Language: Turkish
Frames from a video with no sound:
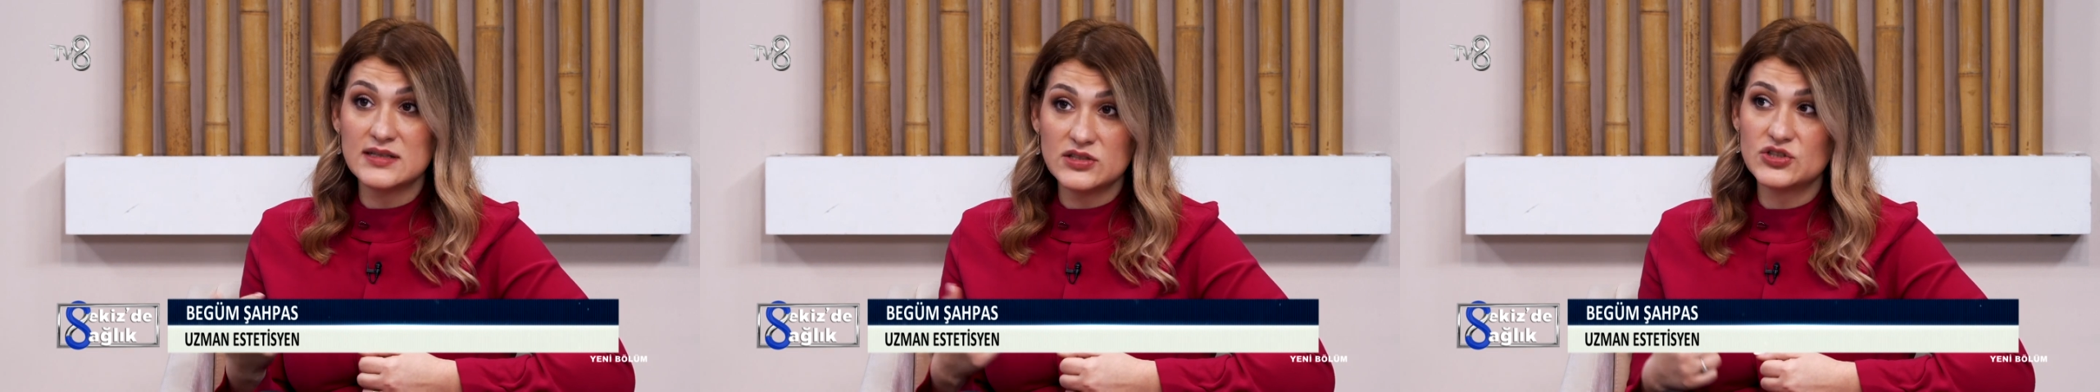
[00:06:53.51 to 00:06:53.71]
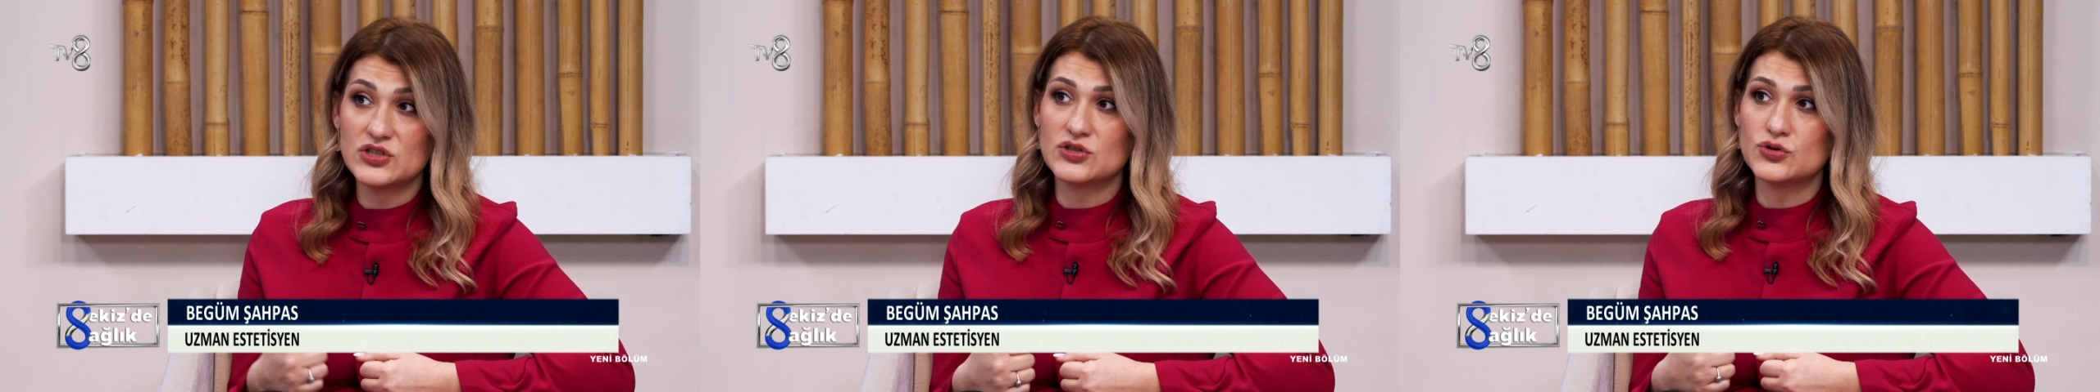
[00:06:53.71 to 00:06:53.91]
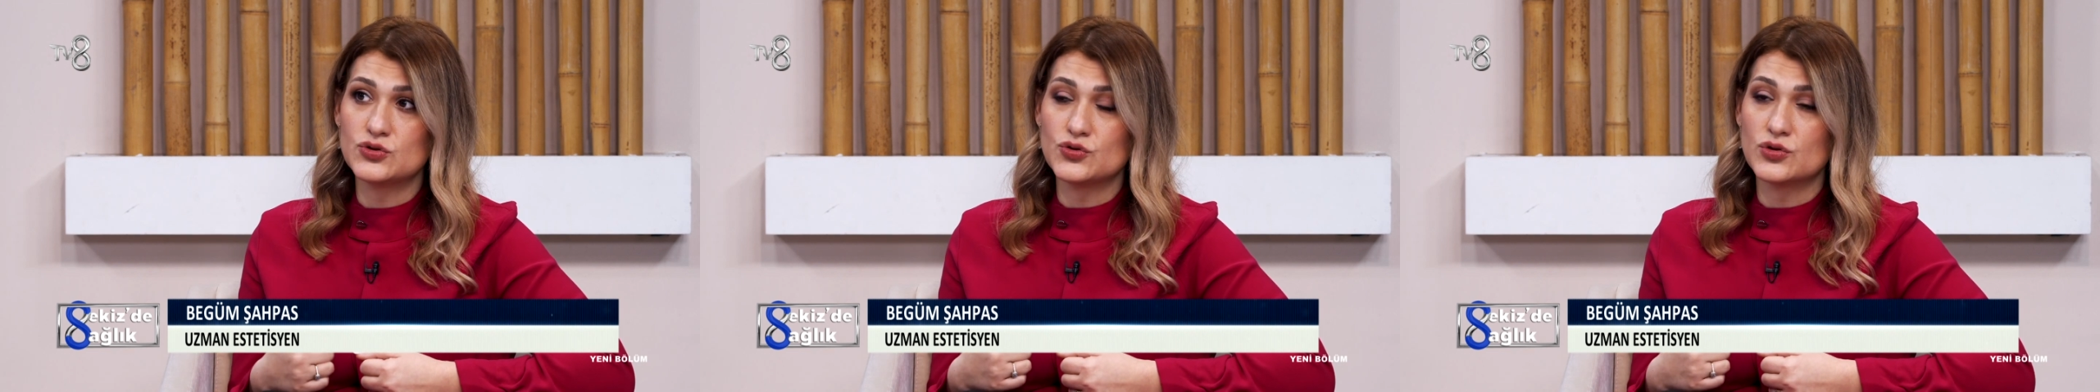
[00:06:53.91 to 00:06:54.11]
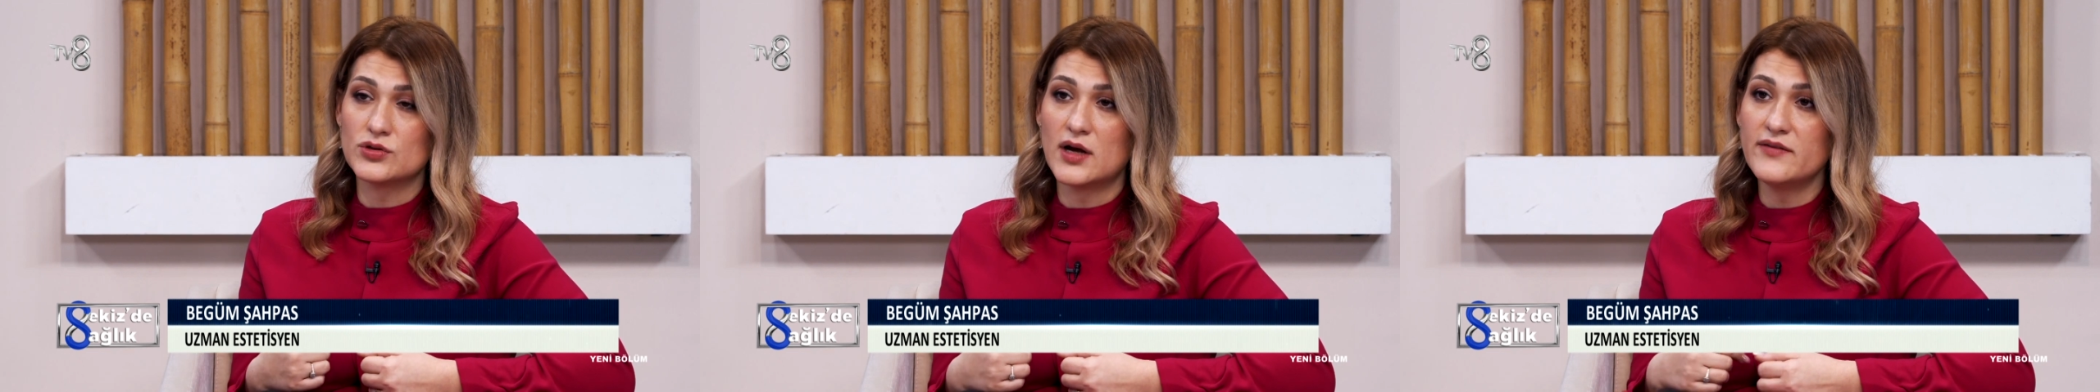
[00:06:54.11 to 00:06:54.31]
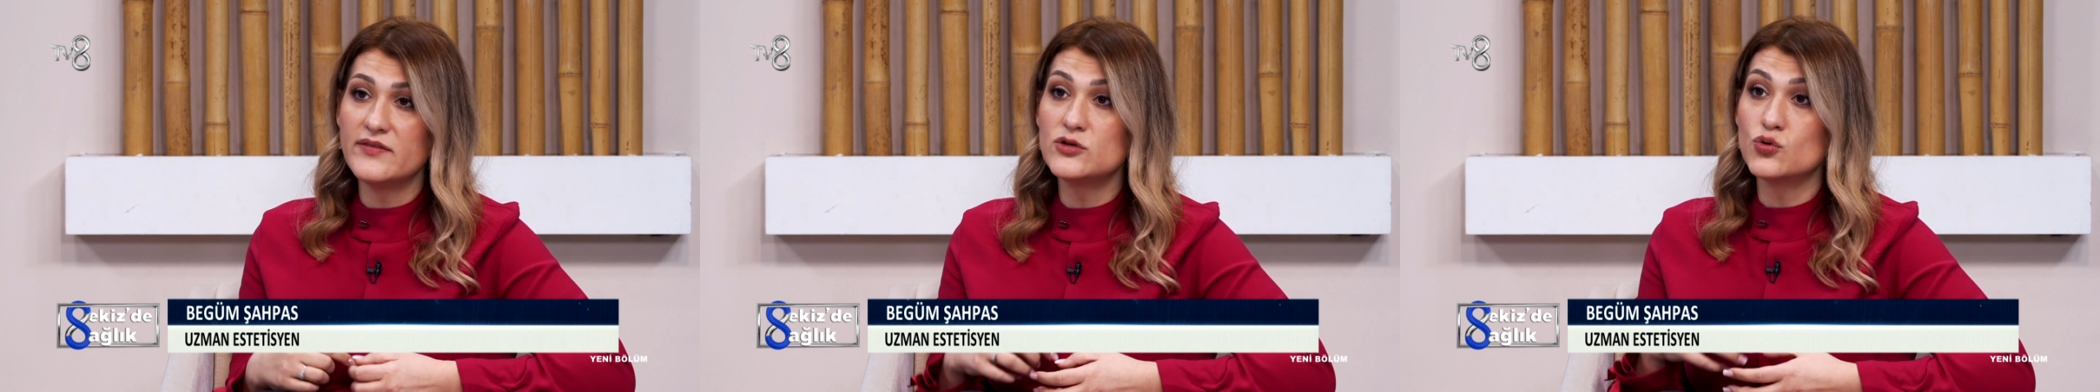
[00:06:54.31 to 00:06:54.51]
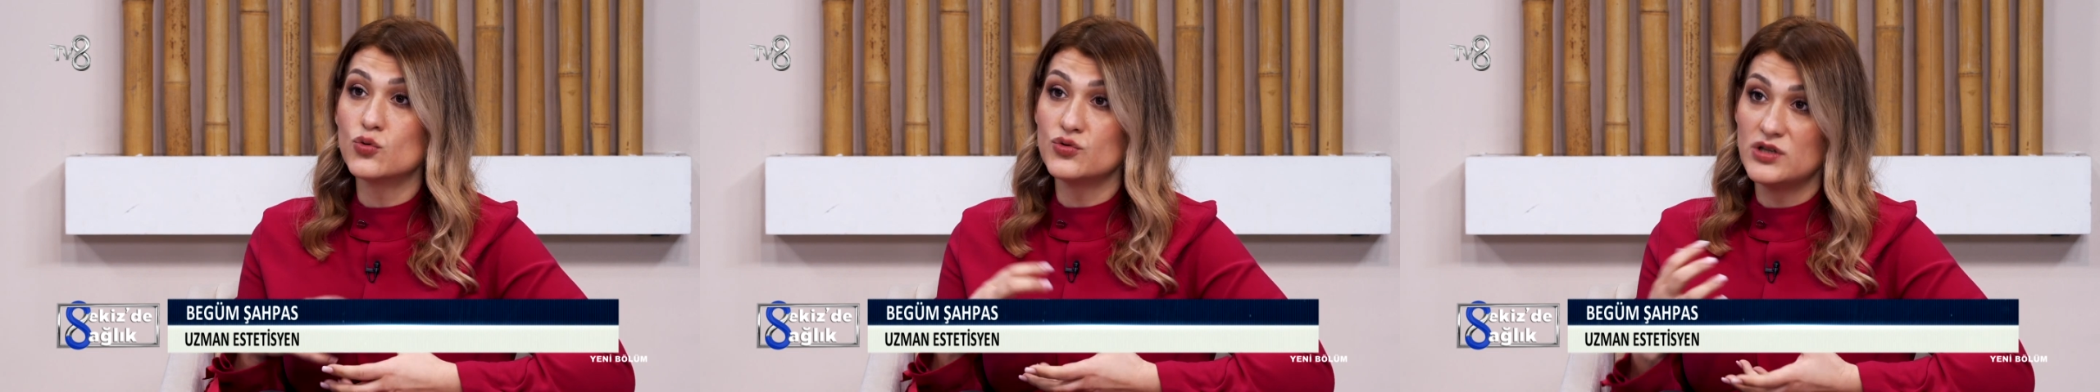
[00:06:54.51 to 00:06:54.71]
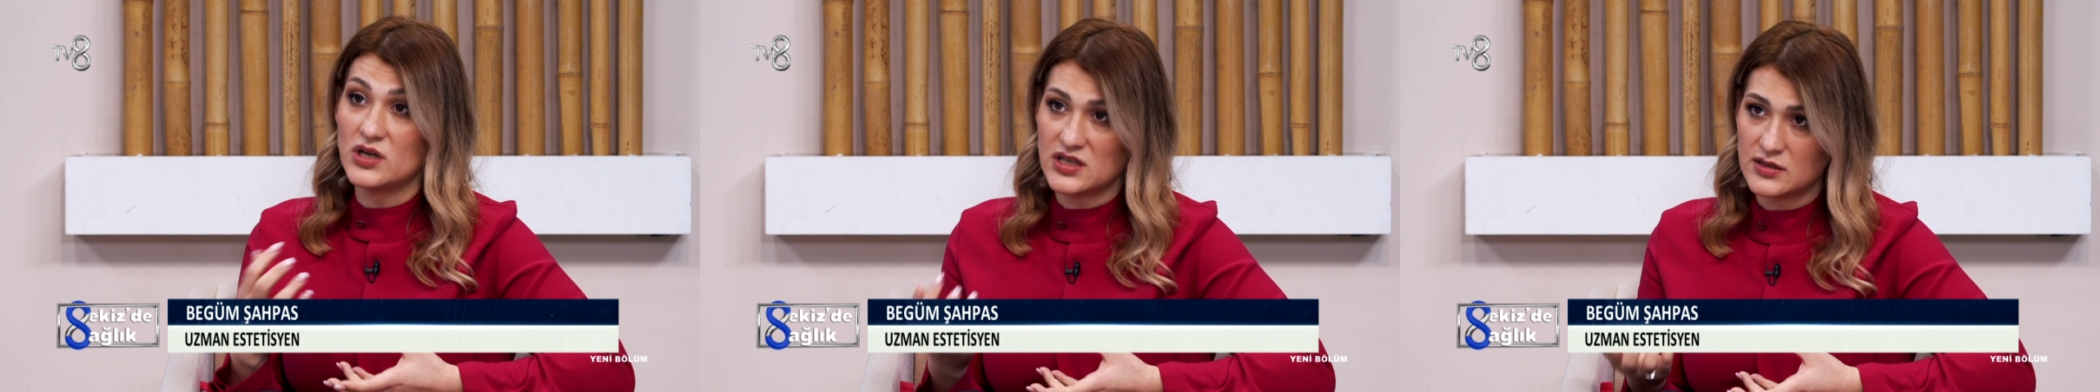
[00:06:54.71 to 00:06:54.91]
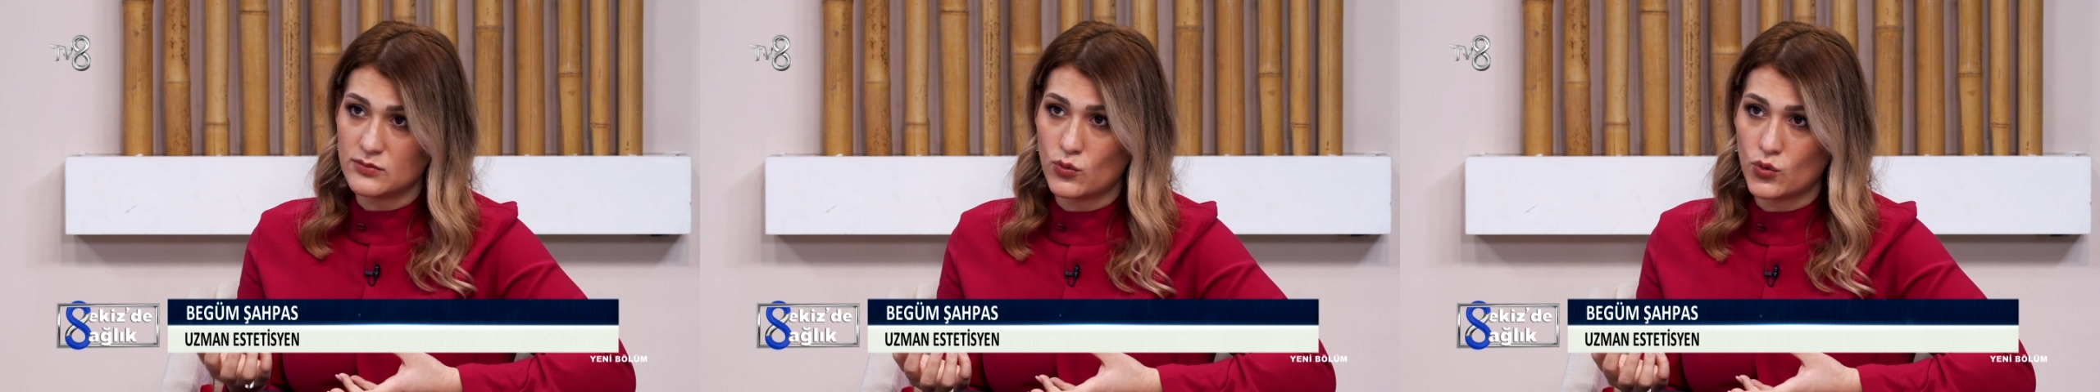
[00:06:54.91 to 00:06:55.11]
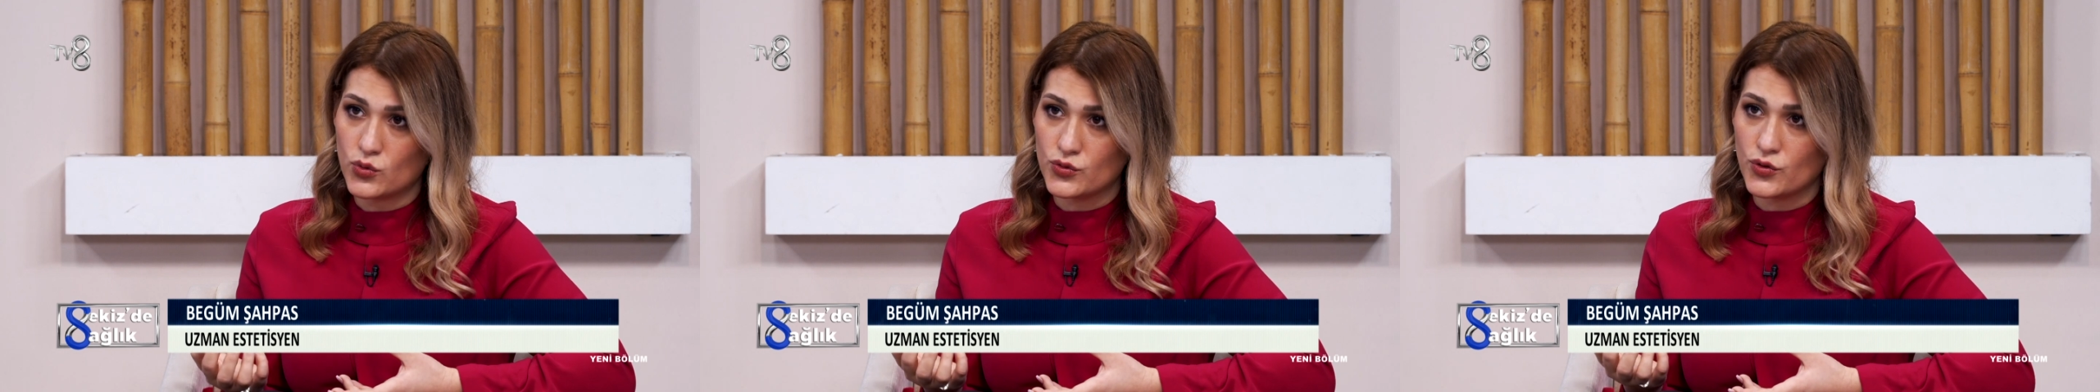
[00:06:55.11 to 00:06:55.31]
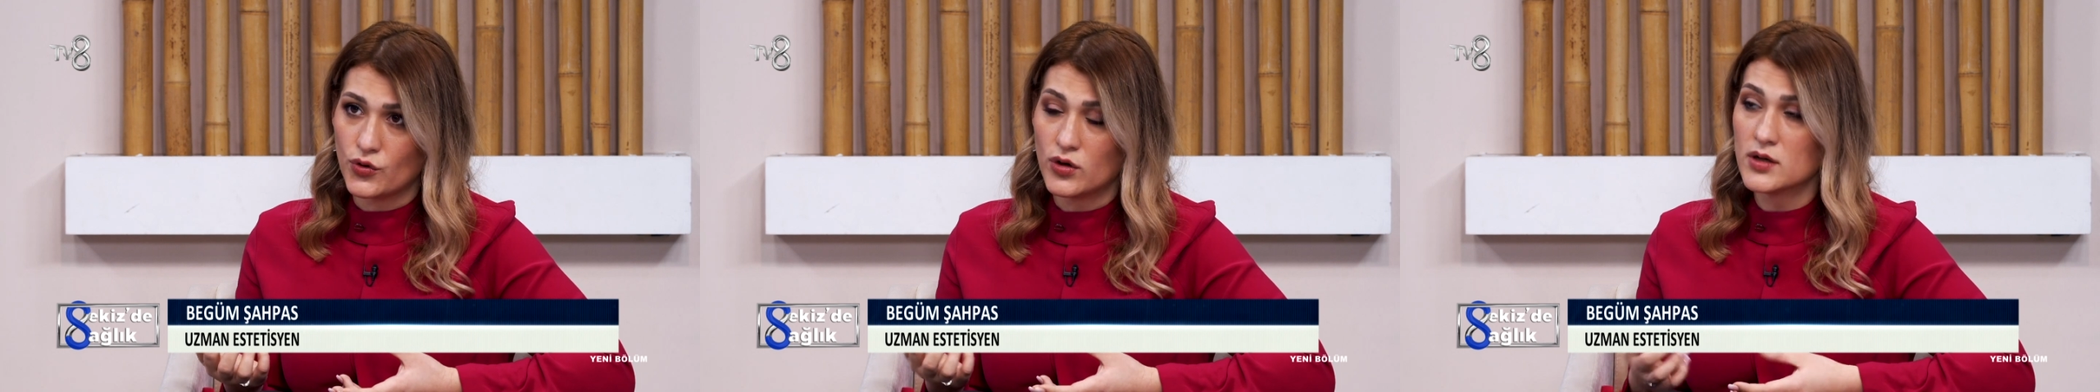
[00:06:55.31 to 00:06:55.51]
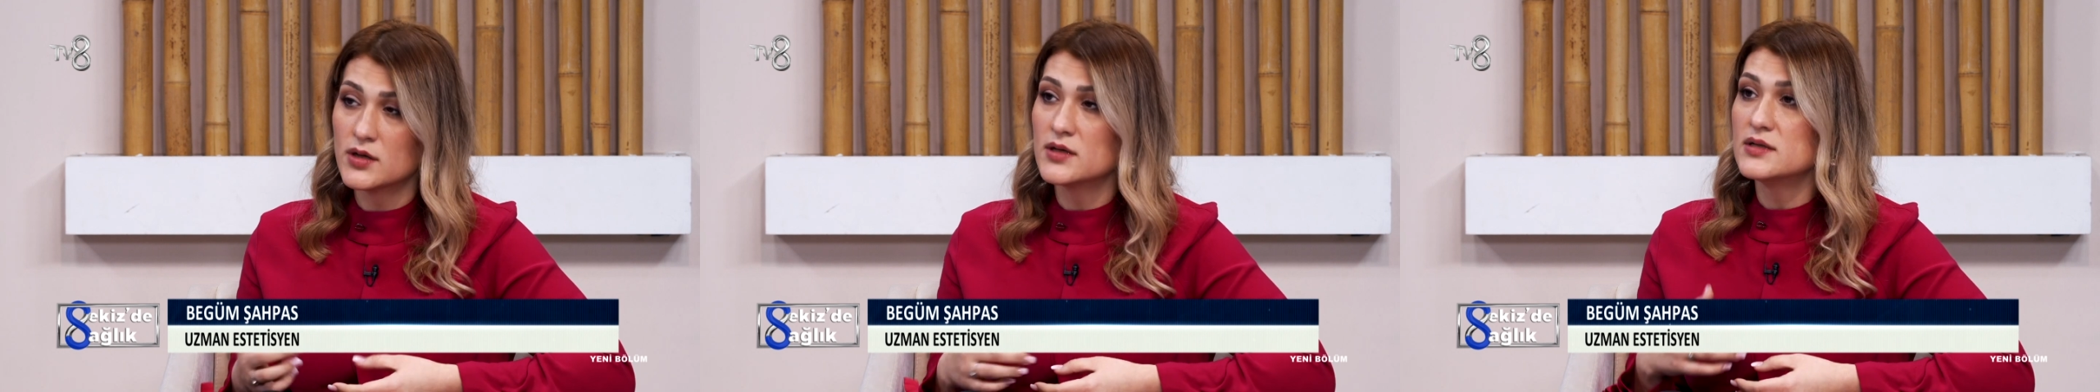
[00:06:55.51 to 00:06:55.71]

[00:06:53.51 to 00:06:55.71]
derin çalışıyorlar ve çok yayılma oluyor.